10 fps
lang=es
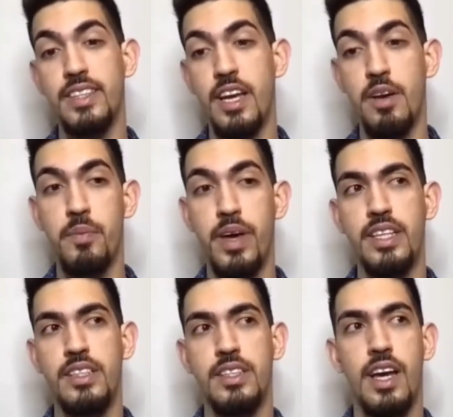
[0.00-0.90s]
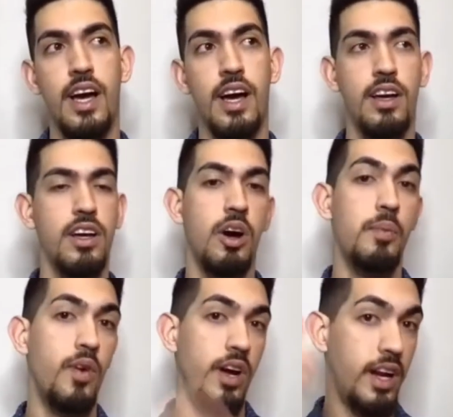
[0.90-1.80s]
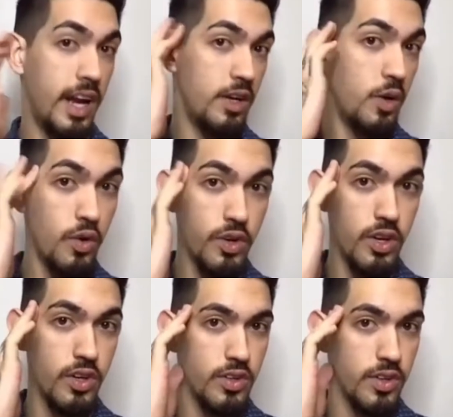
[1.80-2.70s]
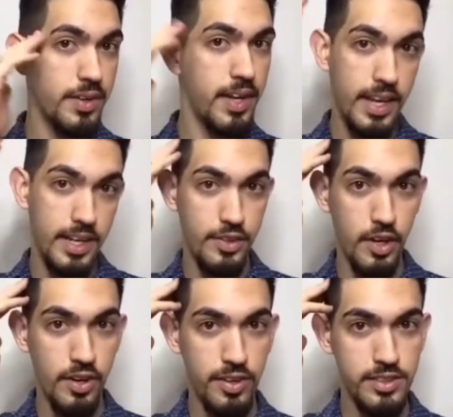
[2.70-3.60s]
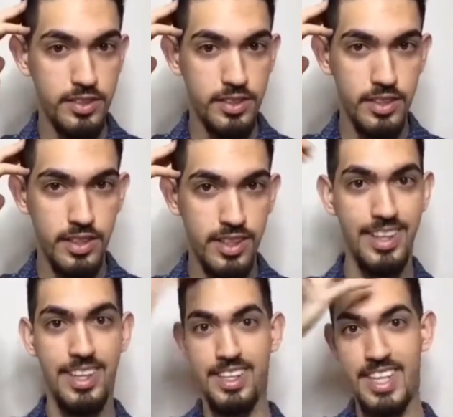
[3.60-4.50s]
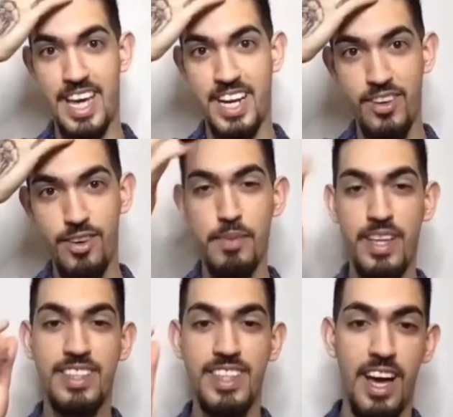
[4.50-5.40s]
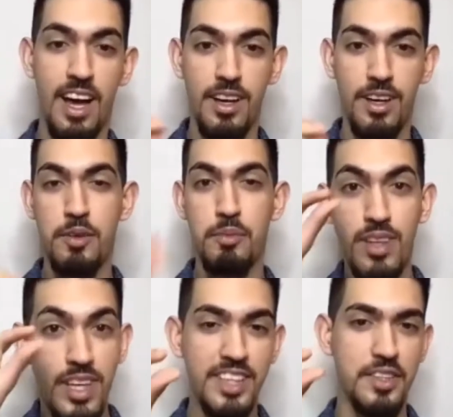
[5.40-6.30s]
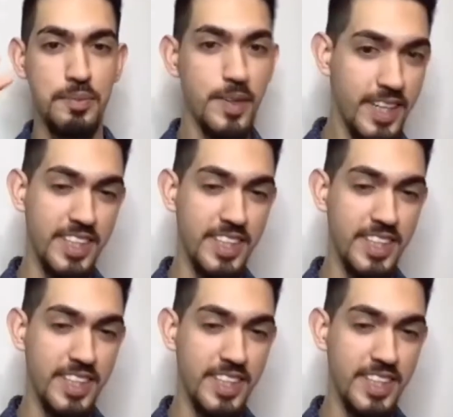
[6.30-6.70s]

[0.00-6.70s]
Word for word: él me decía como el uno, el dos, y arriba me decía poquito, poquito.